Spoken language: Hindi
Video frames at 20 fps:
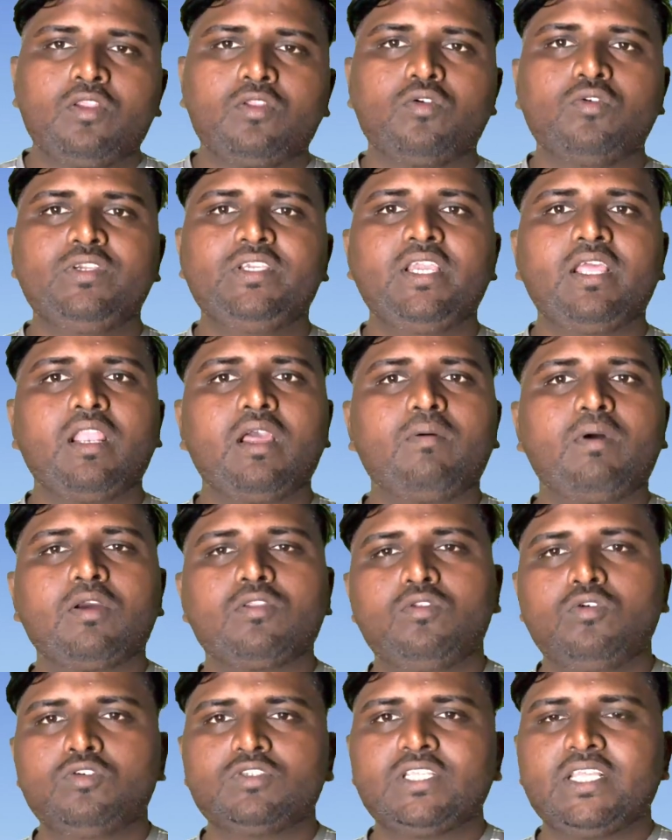तो ये लगभग
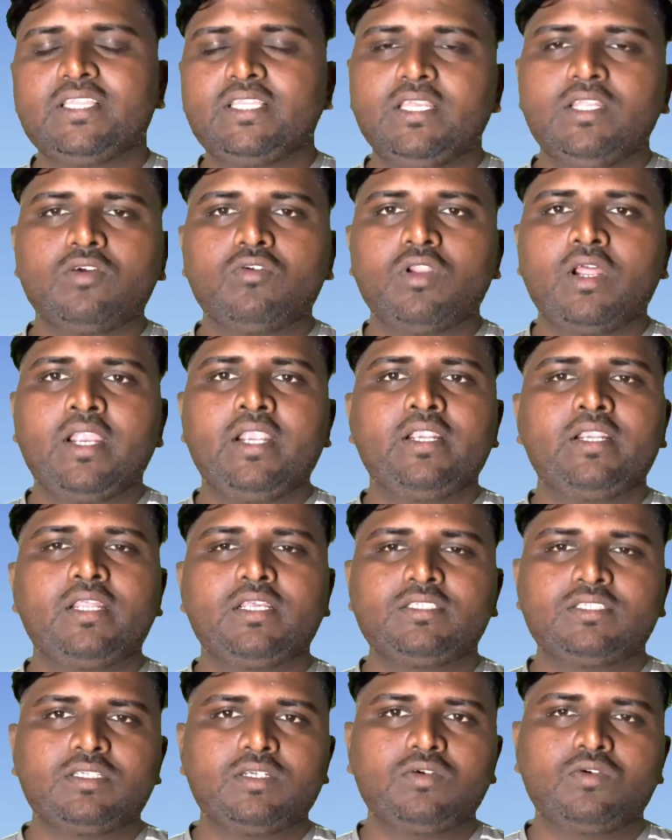दो से तीन गुना
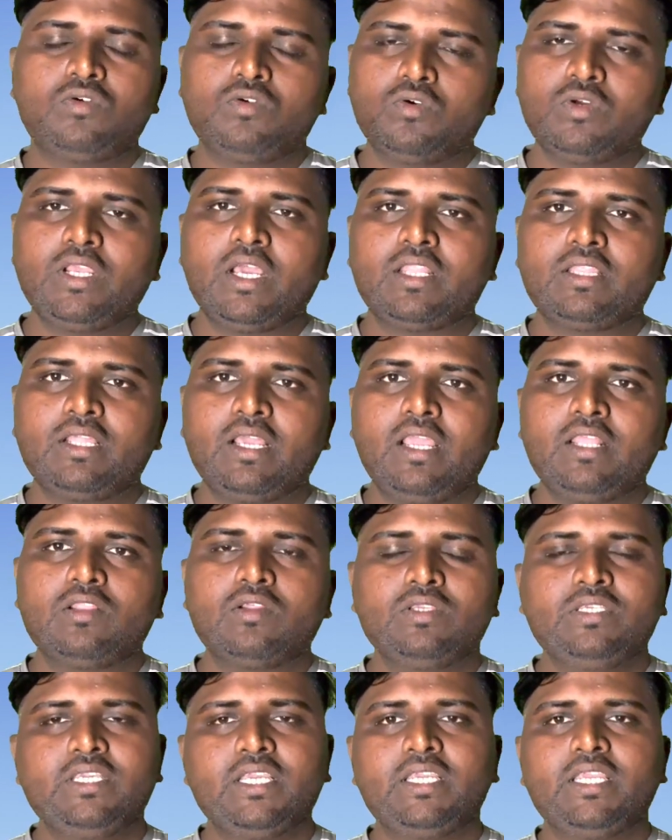इंटरेस्ट हो जाता है
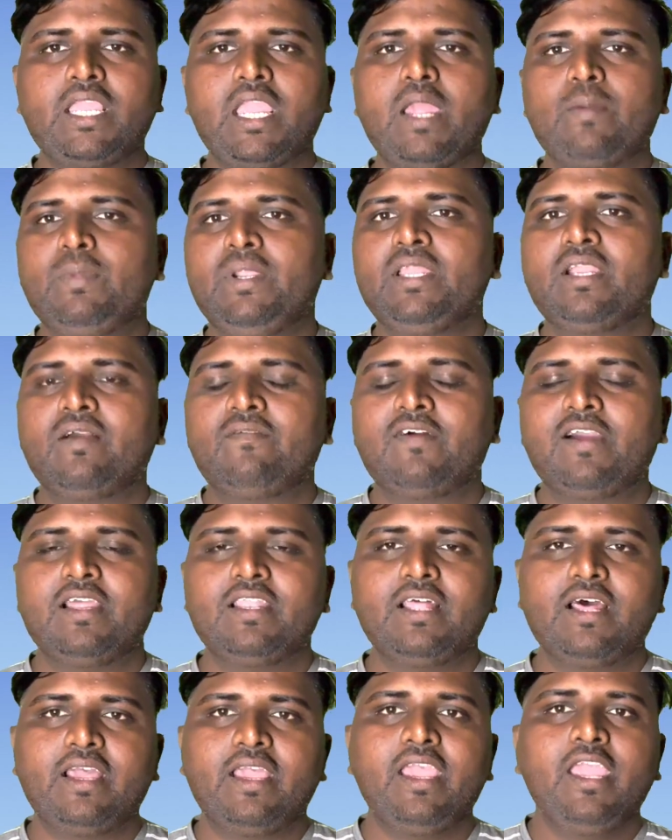तो ये एफ का
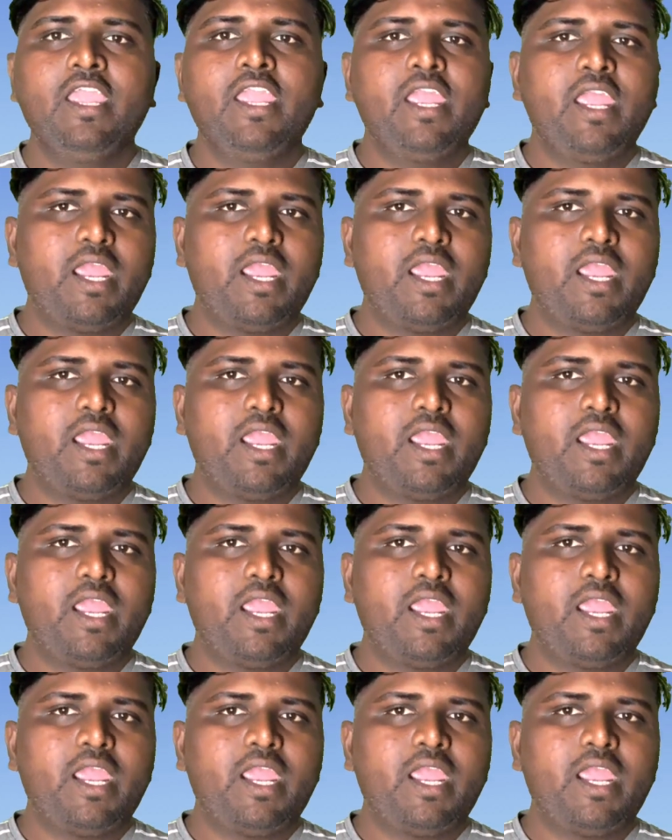फ़ायदा है